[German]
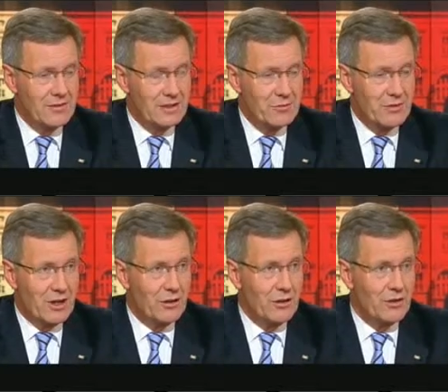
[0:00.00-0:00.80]
Es
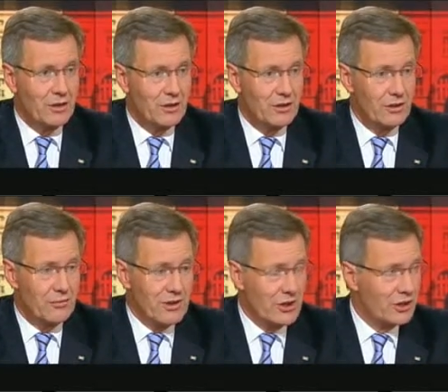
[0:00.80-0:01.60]
gibt auch äh,
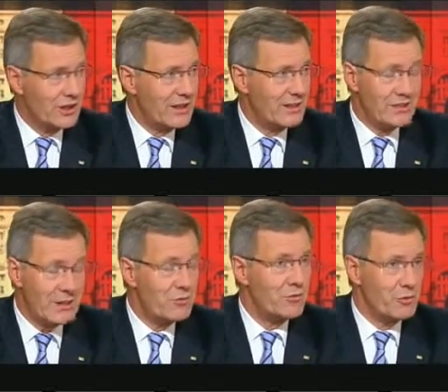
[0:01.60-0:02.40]
äh, Menschenrechte
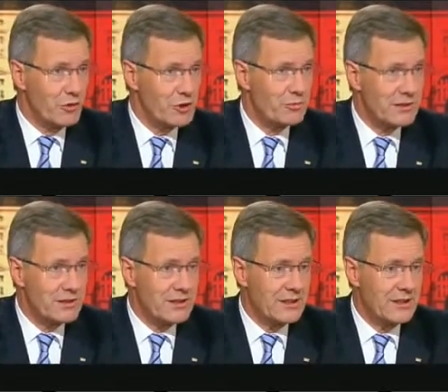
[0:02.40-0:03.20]
selbst für
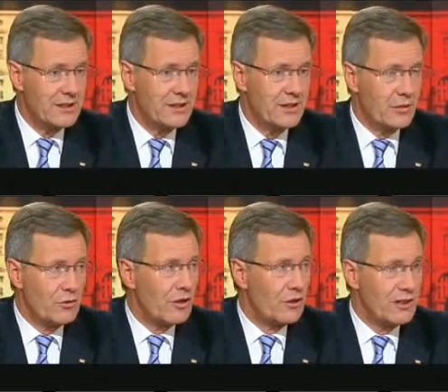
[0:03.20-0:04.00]
Bundespräsidenten ja.
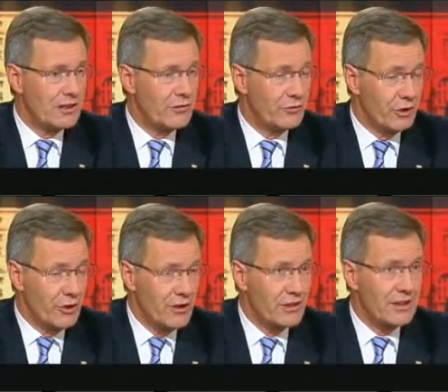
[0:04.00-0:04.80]
und auch deren
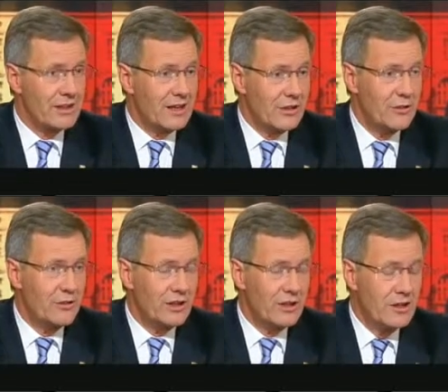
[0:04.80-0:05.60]
Freunde, deren
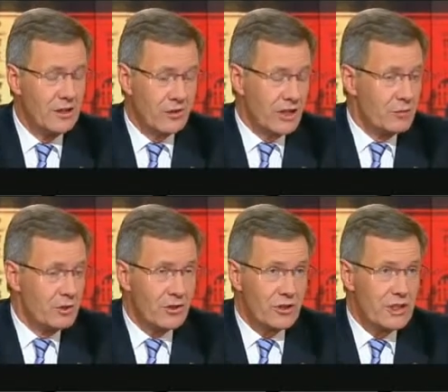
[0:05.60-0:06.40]
Angehörigen. Und ich
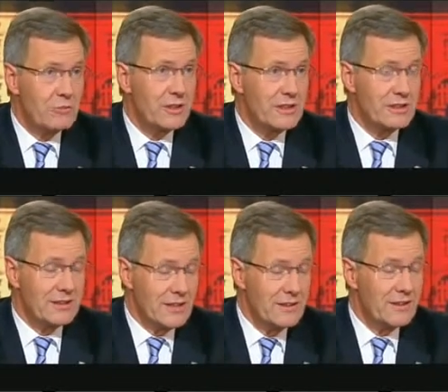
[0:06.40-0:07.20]
möchte nicht
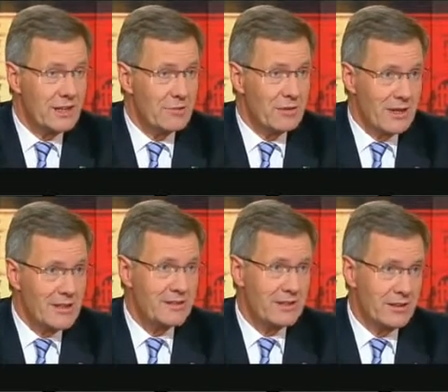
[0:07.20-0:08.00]
Präsident in einem
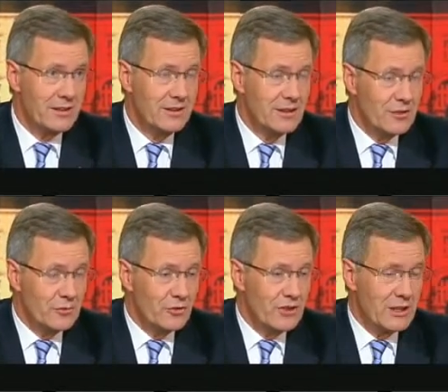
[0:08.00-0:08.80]
Land sein,
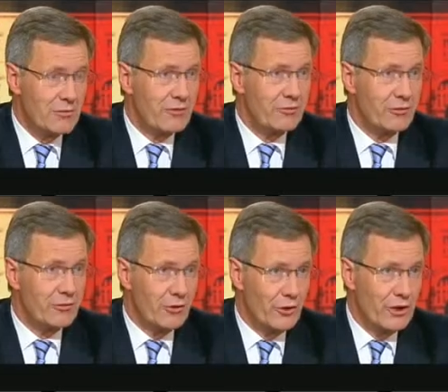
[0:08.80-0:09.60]
wo sich jemand von
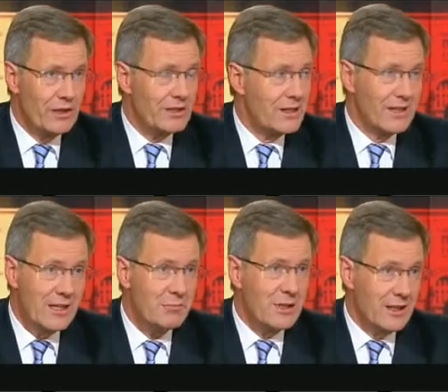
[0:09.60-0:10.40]
Freunden kein
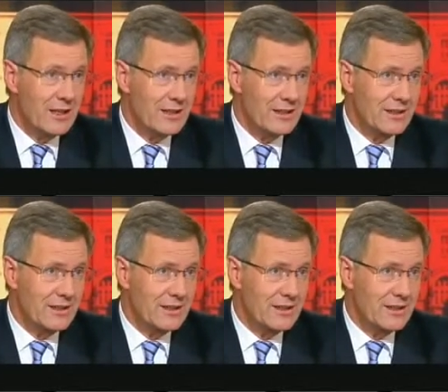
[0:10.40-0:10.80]
Geld mehr leihen